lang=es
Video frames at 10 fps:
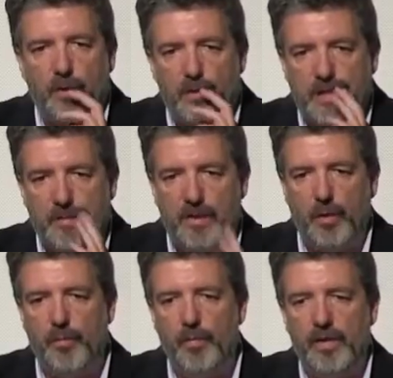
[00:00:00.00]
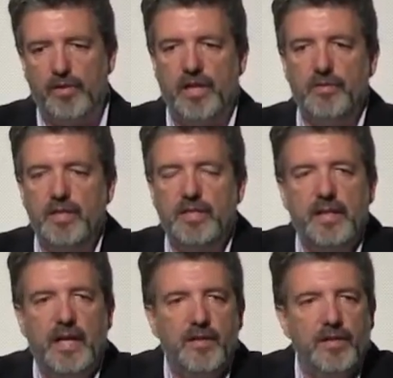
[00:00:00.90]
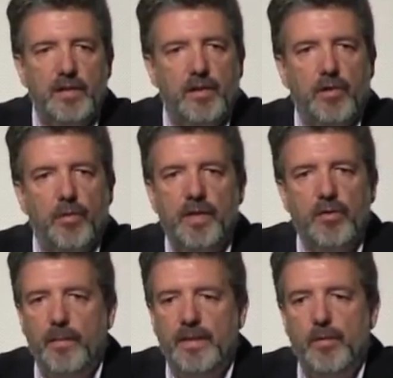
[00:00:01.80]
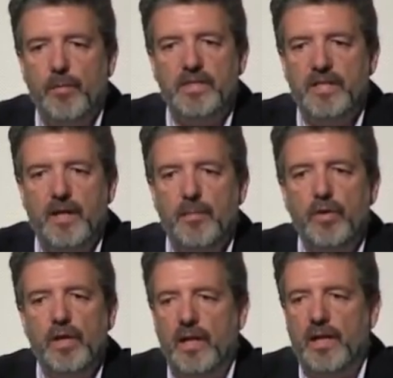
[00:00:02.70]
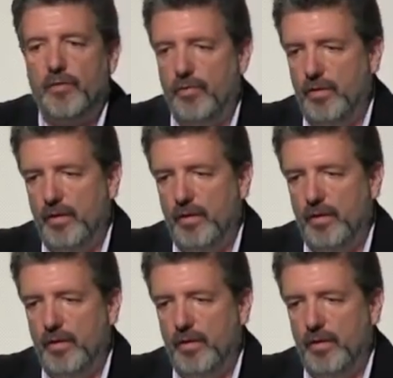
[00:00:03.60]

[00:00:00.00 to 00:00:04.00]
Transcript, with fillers: por los servicios públicos en un escenario en el que el Gobierno manda un mensaje muy claro.